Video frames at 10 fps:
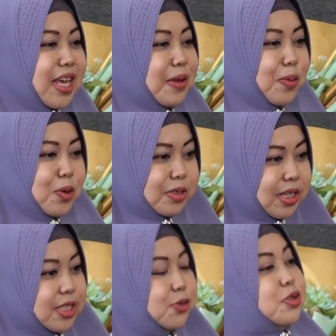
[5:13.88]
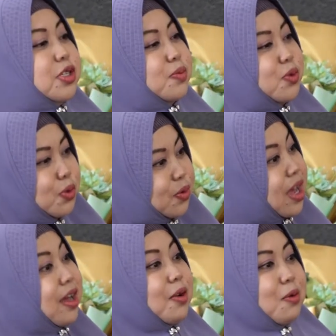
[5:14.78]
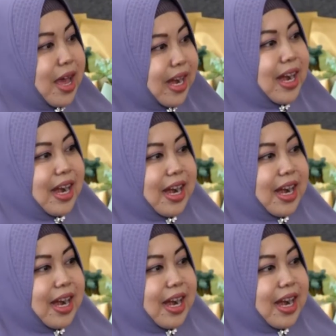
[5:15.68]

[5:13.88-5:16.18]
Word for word: lagi proses uji mutu udah keluar.